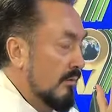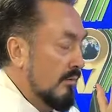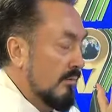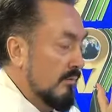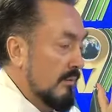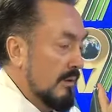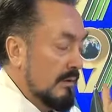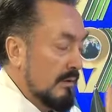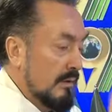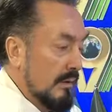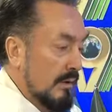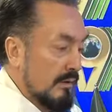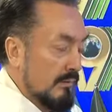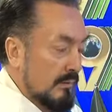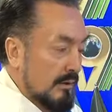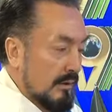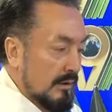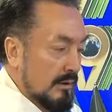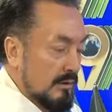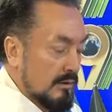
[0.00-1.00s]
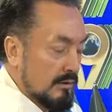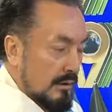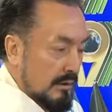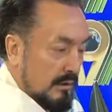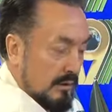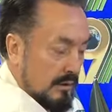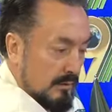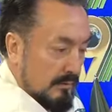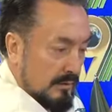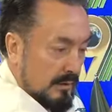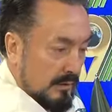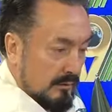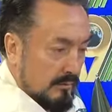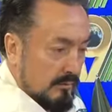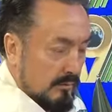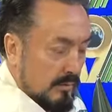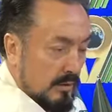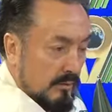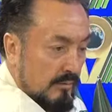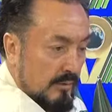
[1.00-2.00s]
Mesela evde eşyalara baktım.
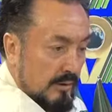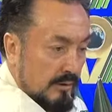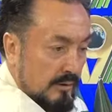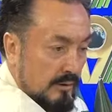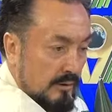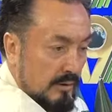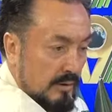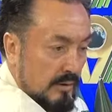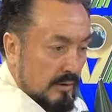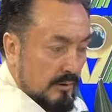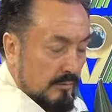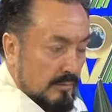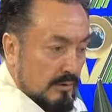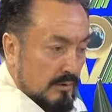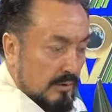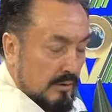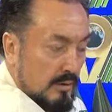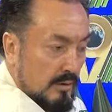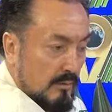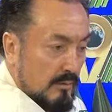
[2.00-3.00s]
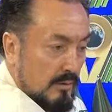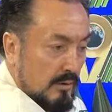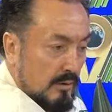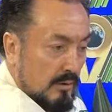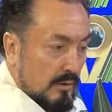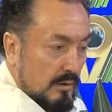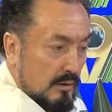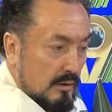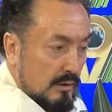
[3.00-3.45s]
Aman ya Rabbi Cenab-ı Allah